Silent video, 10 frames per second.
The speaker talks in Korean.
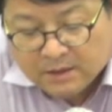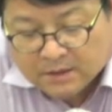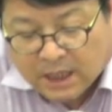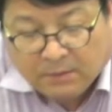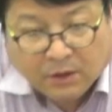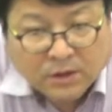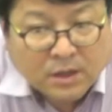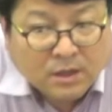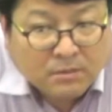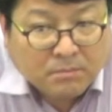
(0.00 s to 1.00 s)
4번
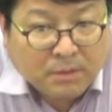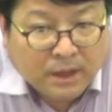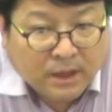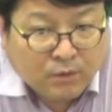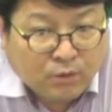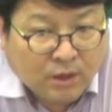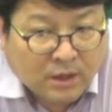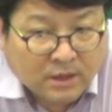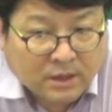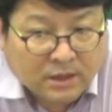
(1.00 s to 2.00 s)
매도에
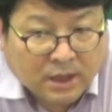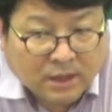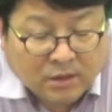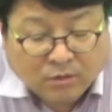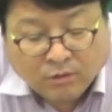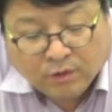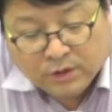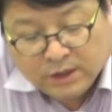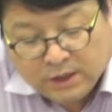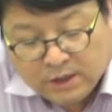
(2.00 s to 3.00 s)
관한
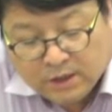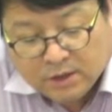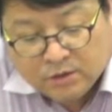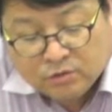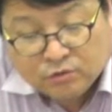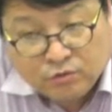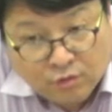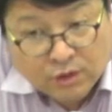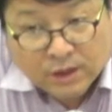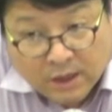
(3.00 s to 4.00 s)
대리권이
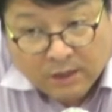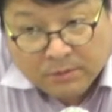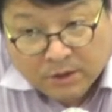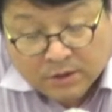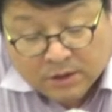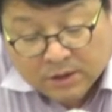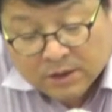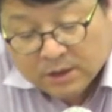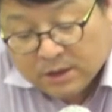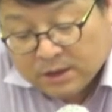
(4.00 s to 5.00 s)
수요됐다면
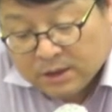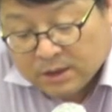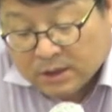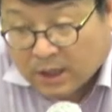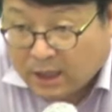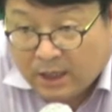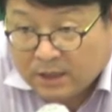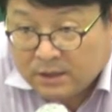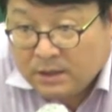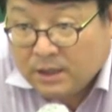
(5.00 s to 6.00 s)

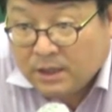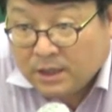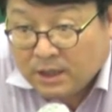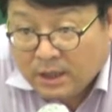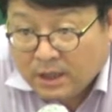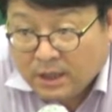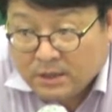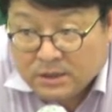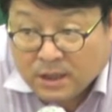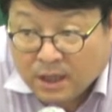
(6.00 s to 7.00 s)
계약을
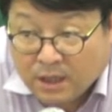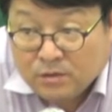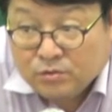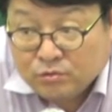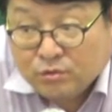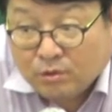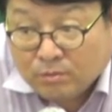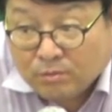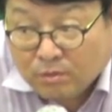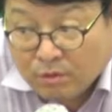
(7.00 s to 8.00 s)
해제할 수도
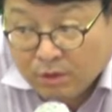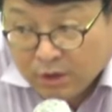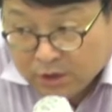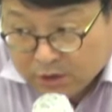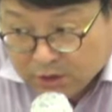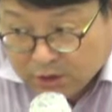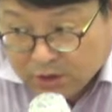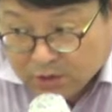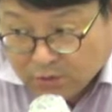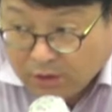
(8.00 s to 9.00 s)
없고
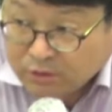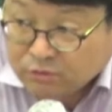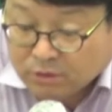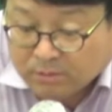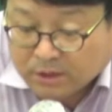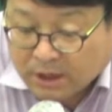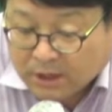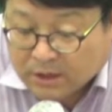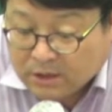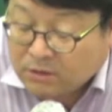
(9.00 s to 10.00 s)
취소할 수도 없다.
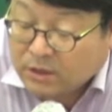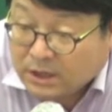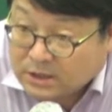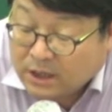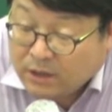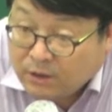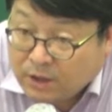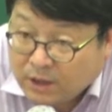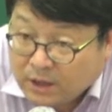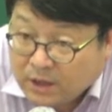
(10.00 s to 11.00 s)
기억나시나요?
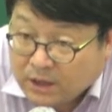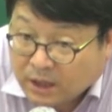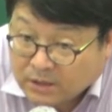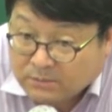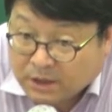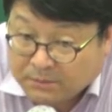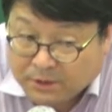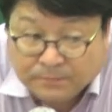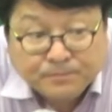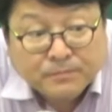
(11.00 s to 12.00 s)
다시
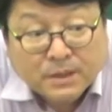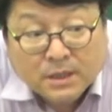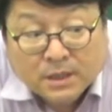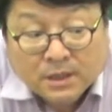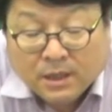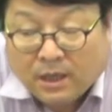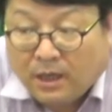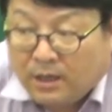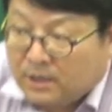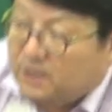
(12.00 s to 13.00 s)
말하면
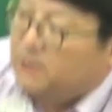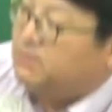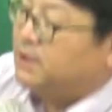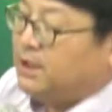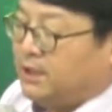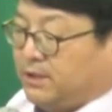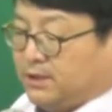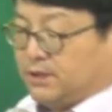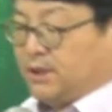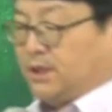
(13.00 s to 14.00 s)
아, 임의
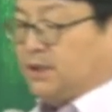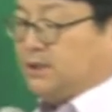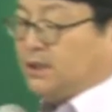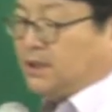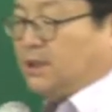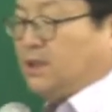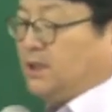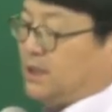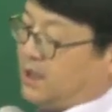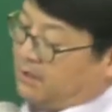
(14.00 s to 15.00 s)
대리는 시킨
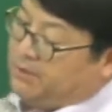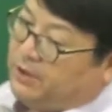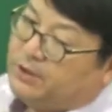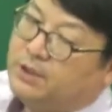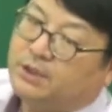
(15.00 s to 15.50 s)
일을 하면